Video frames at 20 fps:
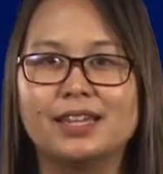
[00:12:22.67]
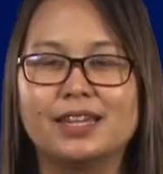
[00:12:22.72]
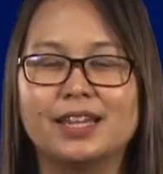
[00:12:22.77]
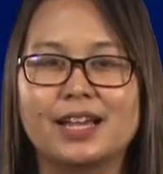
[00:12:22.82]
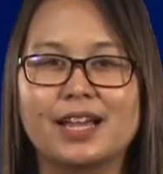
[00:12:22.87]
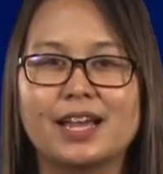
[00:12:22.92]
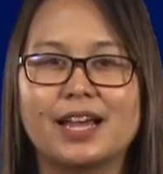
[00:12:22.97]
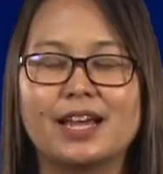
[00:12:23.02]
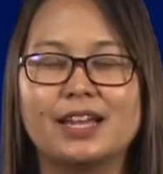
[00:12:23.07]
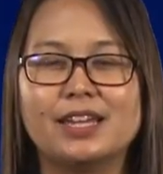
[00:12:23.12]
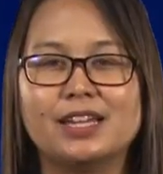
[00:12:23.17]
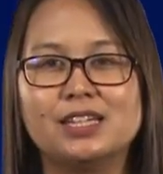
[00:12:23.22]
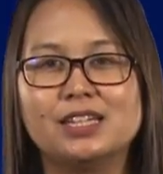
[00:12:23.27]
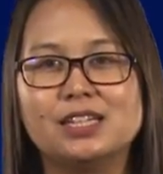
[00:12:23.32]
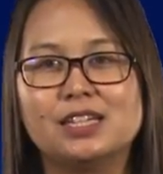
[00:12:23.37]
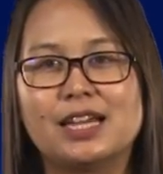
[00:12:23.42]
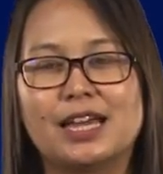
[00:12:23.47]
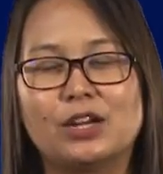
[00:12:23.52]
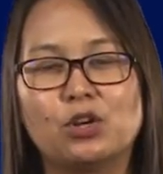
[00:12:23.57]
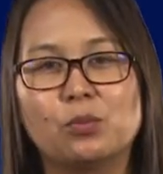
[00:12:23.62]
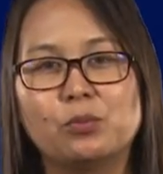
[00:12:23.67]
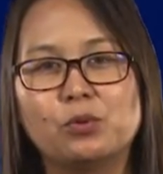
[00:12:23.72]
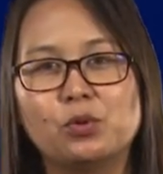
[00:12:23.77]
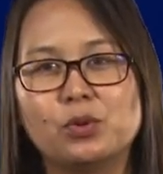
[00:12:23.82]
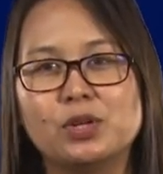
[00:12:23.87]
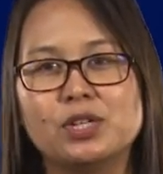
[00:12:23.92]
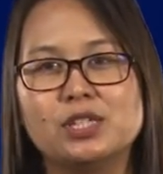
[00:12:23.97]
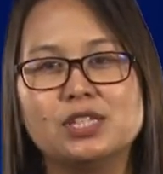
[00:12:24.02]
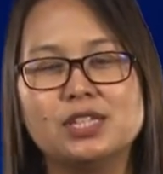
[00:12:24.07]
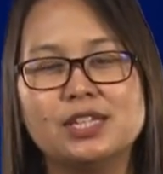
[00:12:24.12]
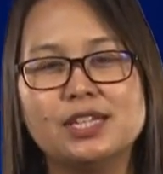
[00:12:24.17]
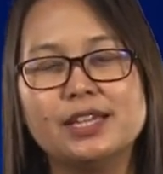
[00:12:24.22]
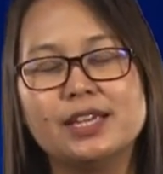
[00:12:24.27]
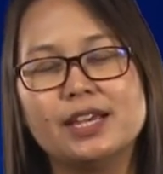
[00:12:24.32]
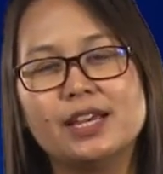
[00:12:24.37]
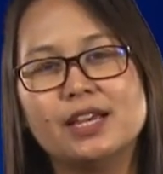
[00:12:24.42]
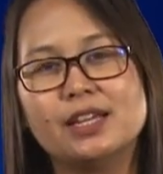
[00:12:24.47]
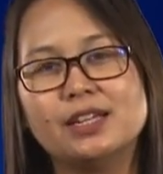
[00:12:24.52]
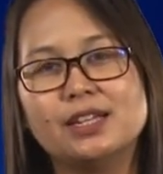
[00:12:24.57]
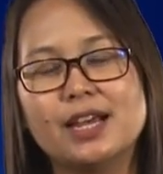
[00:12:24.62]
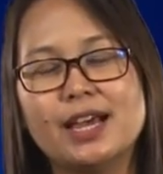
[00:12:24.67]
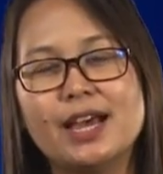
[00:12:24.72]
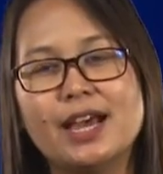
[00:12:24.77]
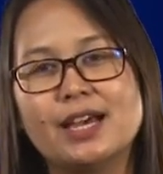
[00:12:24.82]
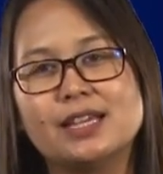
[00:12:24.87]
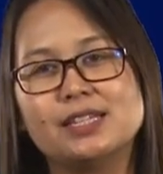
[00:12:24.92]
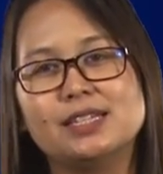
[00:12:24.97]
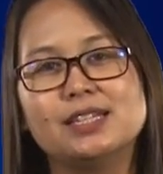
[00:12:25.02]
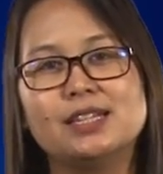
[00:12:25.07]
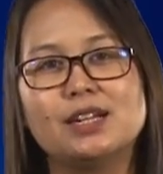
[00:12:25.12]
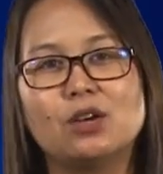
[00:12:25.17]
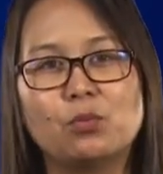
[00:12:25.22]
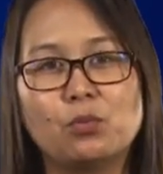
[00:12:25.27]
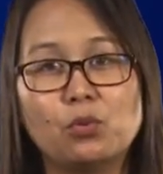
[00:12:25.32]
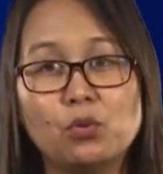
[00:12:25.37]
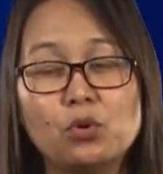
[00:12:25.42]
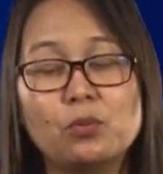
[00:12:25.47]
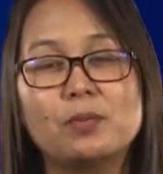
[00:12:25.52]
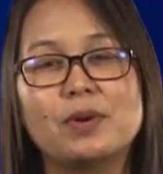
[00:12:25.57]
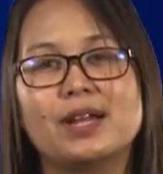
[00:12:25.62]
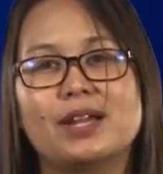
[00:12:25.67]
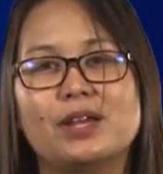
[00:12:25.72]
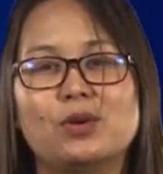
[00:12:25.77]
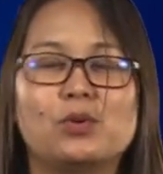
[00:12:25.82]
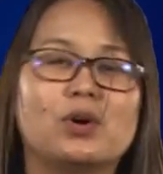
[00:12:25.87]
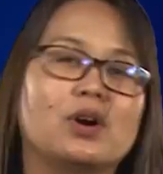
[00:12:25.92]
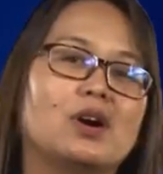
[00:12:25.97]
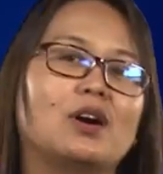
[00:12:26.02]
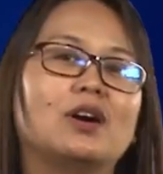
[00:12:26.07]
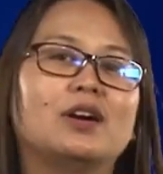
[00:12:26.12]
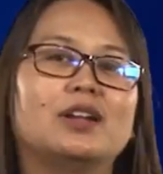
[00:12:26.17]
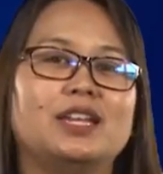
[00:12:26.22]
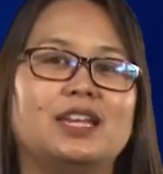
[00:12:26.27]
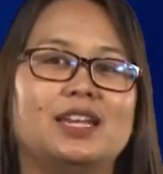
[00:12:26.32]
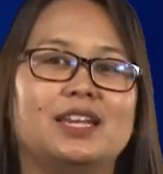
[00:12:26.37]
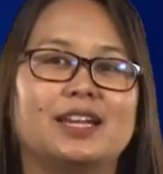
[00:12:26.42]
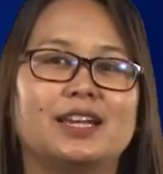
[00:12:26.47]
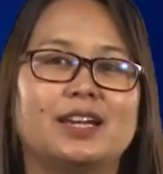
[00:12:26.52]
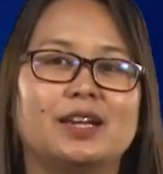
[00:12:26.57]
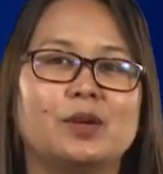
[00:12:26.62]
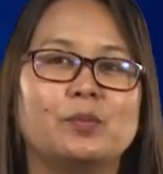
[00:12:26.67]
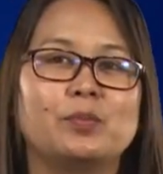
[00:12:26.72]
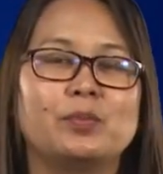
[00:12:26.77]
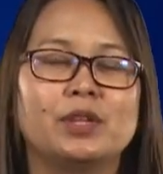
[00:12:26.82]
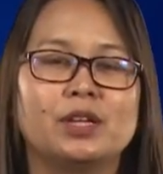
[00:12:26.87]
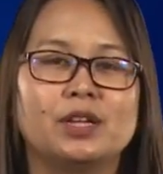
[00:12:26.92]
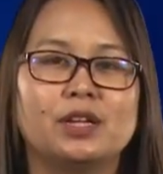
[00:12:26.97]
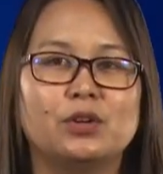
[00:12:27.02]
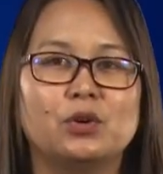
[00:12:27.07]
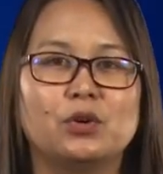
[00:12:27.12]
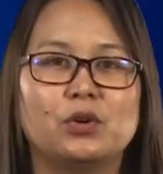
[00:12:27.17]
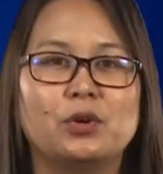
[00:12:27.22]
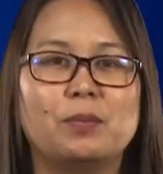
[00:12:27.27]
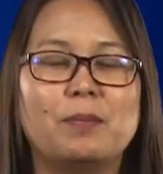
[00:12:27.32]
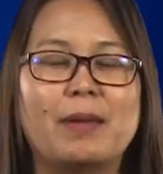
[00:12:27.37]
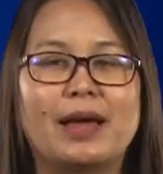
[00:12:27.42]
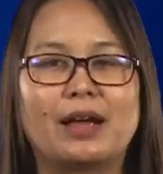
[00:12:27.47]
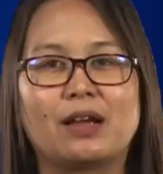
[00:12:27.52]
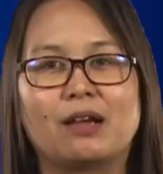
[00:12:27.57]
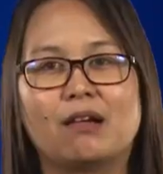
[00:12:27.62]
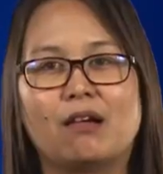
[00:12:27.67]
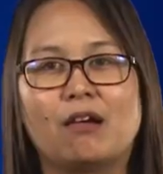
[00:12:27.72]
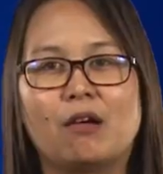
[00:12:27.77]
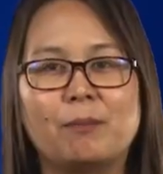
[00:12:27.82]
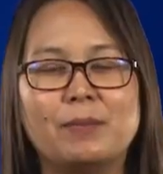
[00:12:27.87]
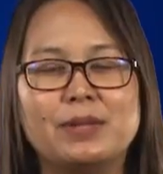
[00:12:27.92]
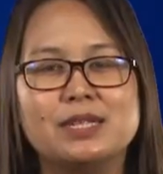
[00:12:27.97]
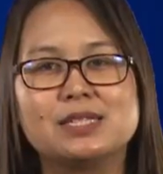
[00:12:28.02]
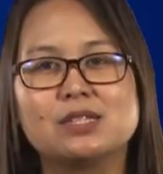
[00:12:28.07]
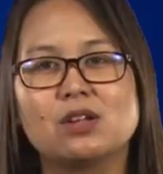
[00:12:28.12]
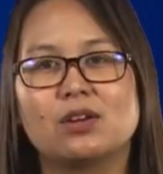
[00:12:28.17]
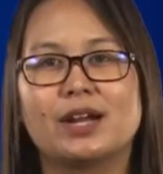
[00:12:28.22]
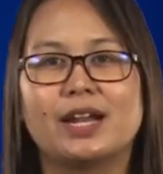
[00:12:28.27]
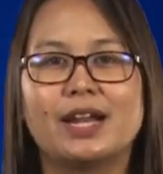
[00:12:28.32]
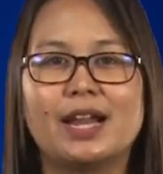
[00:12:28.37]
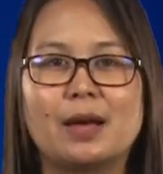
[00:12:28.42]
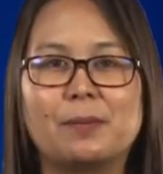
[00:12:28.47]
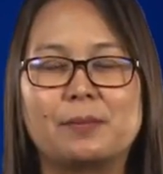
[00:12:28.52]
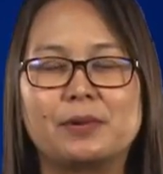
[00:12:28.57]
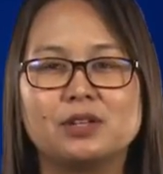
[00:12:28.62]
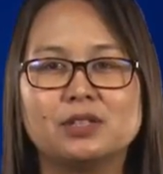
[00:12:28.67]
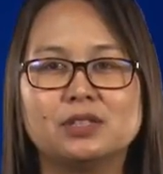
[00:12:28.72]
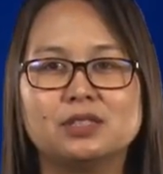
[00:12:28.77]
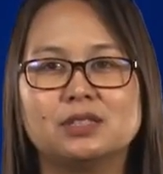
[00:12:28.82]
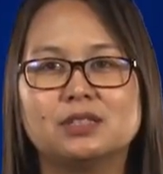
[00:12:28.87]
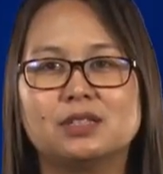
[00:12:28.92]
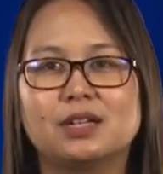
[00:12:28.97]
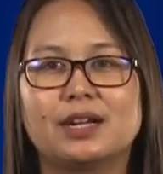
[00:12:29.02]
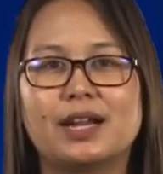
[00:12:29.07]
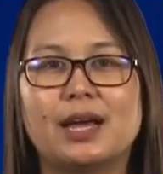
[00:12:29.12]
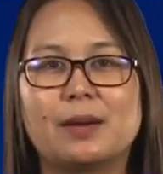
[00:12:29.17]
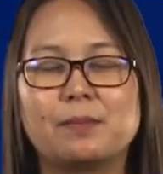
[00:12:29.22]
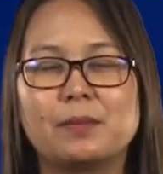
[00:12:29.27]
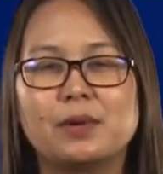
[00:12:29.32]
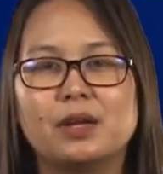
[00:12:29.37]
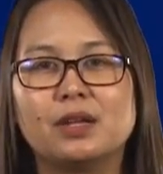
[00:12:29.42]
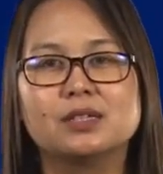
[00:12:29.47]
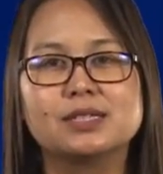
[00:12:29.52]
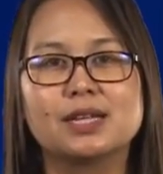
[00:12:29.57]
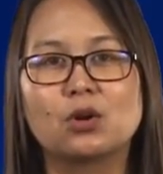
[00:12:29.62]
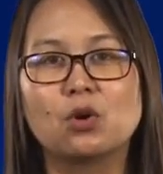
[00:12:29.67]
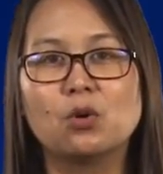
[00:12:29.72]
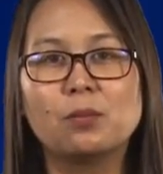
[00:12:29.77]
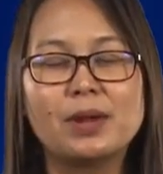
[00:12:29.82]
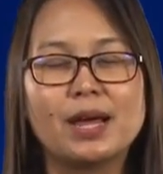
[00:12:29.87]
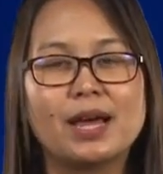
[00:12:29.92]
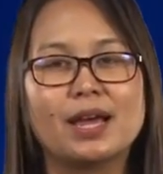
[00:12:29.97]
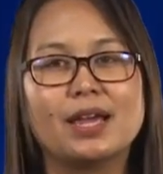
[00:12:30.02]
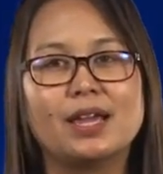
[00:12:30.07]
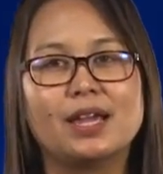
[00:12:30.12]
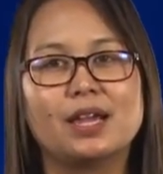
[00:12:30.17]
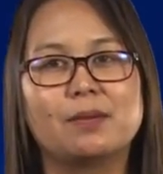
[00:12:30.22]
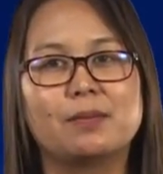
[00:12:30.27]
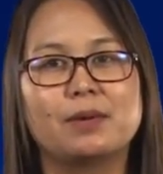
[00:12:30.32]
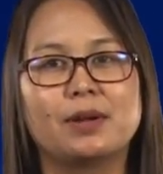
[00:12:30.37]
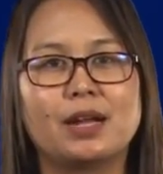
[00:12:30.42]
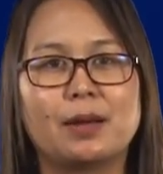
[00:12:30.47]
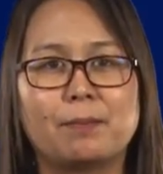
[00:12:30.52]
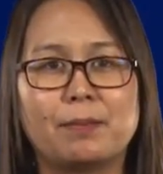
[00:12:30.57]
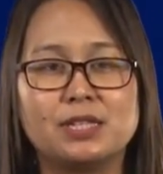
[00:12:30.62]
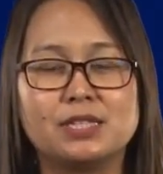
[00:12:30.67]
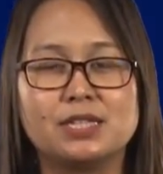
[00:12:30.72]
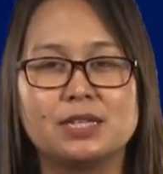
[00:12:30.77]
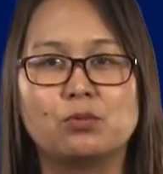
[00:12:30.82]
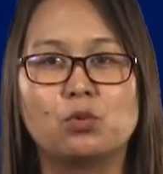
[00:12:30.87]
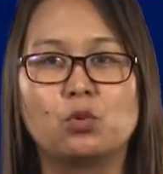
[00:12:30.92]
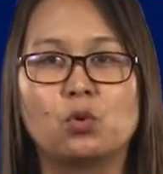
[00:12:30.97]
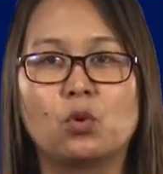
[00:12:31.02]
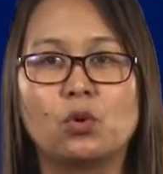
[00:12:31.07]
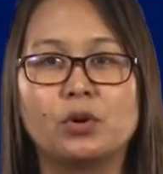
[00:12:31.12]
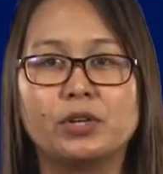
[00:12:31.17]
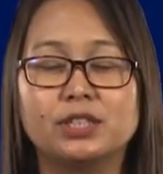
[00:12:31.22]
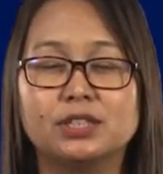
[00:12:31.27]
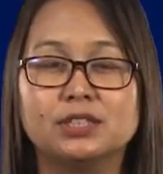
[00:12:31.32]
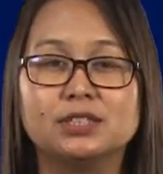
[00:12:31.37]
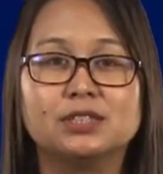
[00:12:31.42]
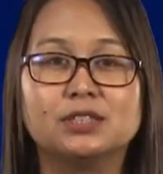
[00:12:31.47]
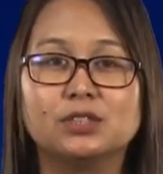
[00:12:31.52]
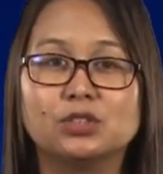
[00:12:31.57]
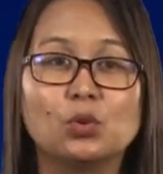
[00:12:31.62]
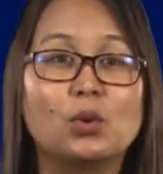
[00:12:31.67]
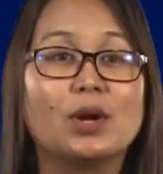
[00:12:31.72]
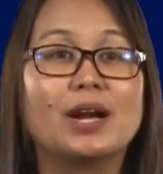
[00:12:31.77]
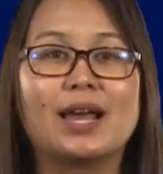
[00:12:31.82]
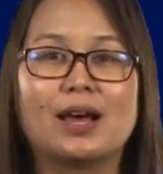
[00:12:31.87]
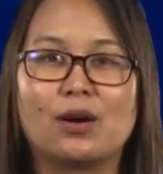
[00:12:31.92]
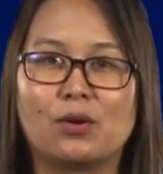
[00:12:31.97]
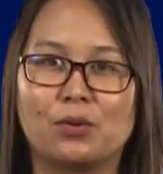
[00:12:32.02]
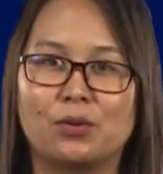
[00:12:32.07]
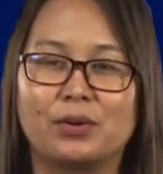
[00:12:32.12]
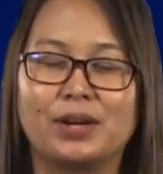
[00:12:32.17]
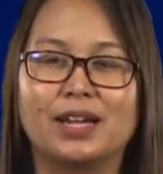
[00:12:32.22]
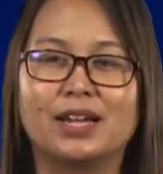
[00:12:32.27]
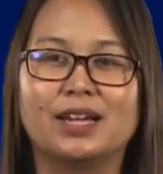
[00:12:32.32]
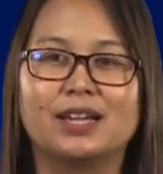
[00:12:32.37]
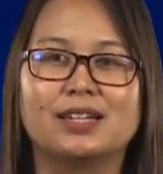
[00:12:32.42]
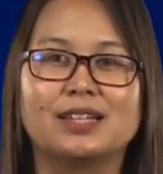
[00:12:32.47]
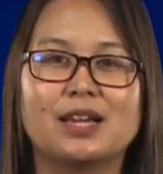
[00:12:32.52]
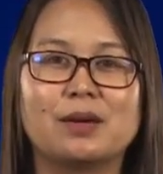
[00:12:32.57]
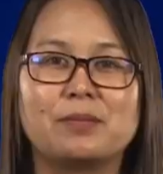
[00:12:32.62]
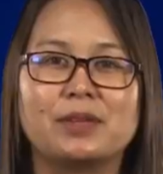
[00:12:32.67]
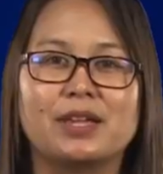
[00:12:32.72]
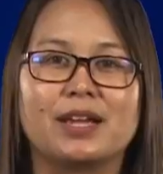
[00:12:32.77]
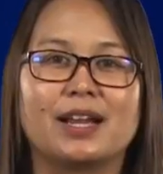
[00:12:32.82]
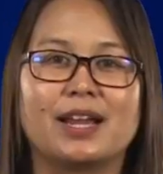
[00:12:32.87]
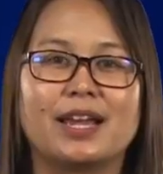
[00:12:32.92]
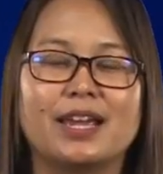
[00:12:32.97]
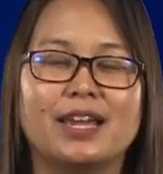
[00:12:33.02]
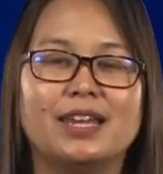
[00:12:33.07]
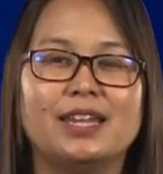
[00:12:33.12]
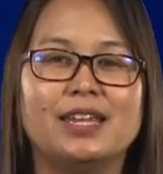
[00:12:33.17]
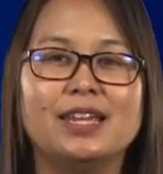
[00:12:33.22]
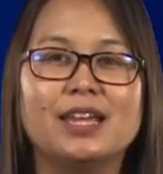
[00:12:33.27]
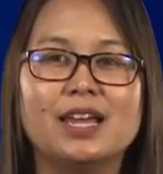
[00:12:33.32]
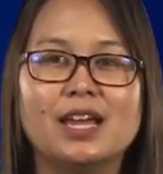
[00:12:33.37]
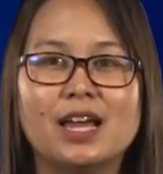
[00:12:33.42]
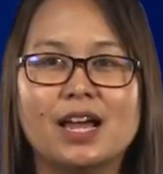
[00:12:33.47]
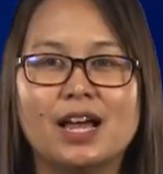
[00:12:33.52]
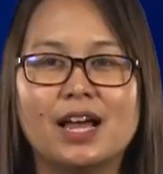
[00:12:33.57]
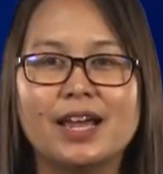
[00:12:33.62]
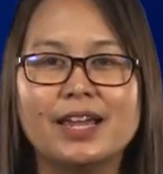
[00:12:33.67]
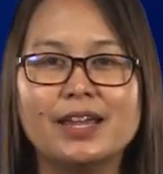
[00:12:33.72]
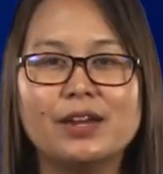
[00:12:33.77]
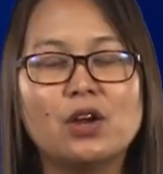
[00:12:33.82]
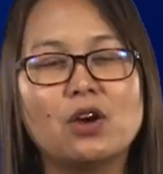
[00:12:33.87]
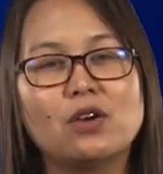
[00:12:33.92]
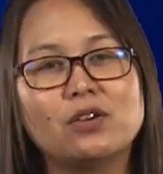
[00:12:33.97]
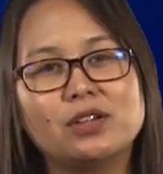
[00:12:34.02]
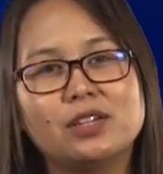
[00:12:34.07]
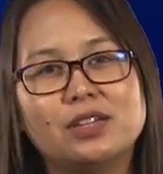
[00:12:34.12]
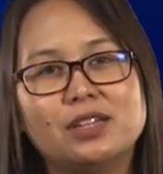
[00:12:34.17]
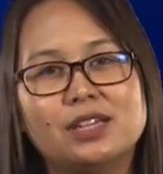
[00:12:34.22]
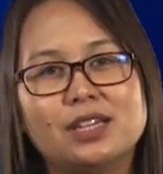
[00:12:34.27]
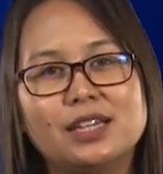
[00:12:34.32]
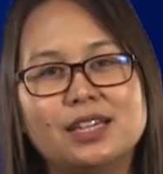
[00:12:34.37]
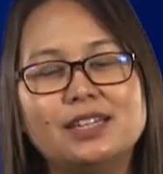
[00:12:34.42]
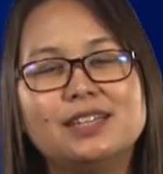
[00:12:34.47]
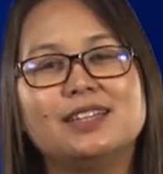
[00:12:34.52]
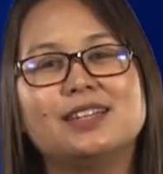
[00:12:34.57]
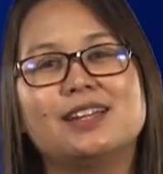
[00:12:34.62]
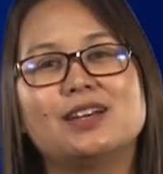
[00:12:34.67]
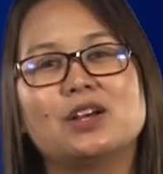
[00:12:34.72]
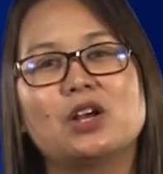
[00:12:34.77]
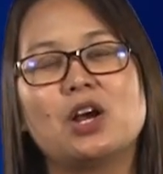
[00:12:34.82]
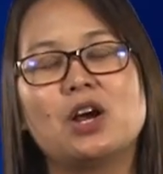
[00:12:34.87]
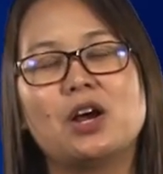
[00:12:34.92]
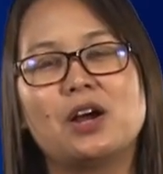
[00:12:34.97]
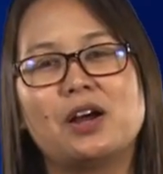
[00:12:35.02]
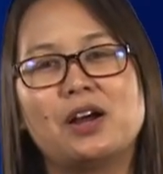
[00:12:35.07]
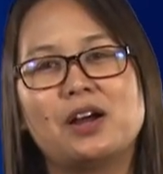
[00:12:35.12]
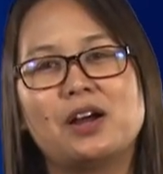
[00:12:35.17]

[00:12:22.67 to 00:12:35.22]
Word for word: นะคะ อันนี้คือการทบทวนที่เนื้อหาที่เราพูดมาในหัวข้อนี้นะคะโดยแบ่งออกเป็น 2 ระดับก็คือระดับสังคมไทยกับระดับปัจเจกบุคคลคือตัวเรานะคะทำอย่างไร อันนี้ให้ลองคิดแล้วก็